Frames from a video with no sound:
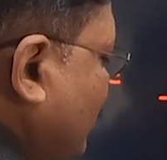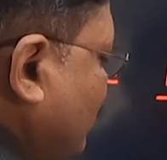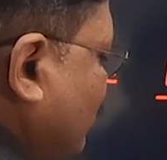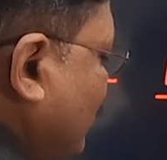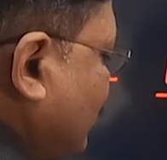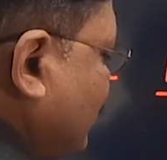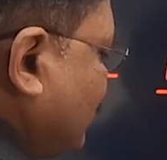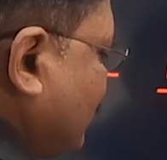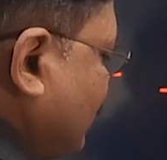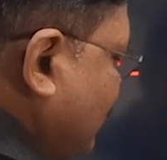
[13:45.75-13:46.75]
वन टू वन
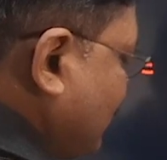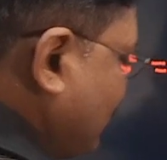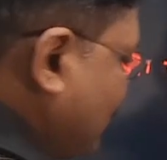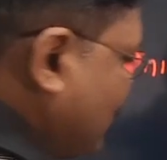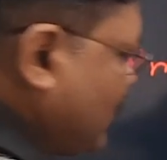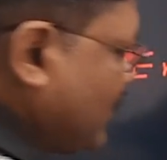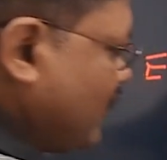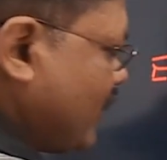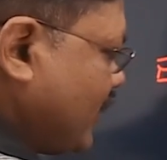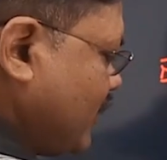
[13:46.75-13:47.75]

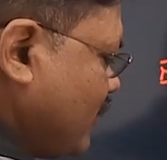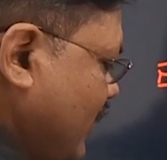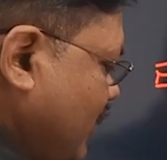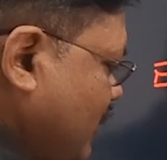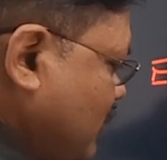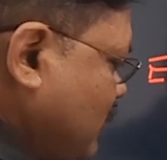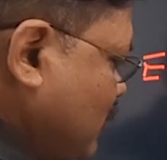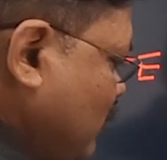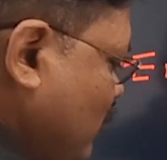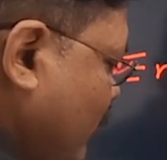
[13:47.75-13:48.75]
डिवाइडेड बाय
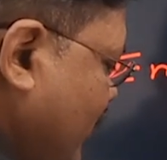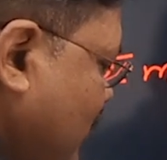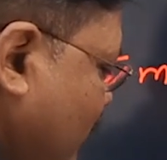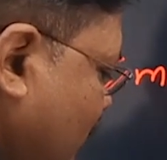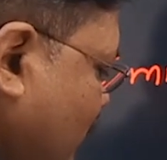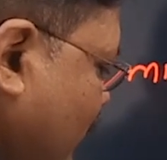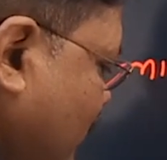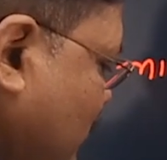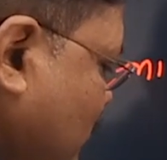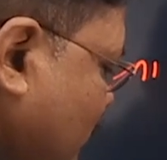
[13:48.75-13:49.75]
टू पॉइंट वन
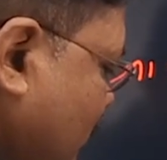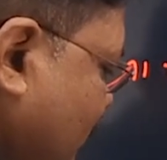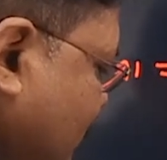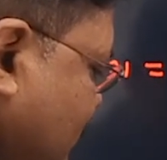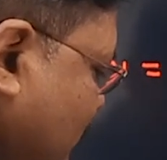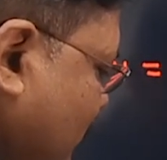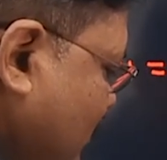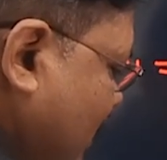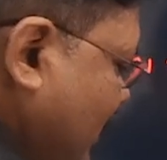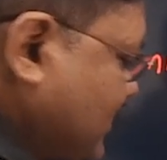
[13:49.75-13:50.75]
वन टू वन में से वन
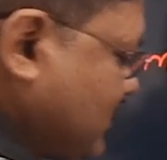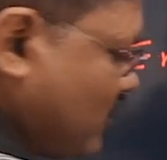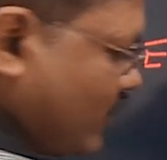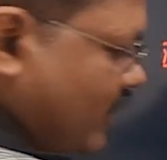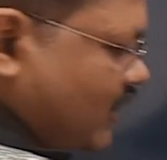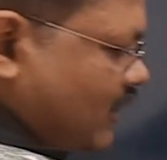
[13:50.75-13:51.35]
माइनस करोगे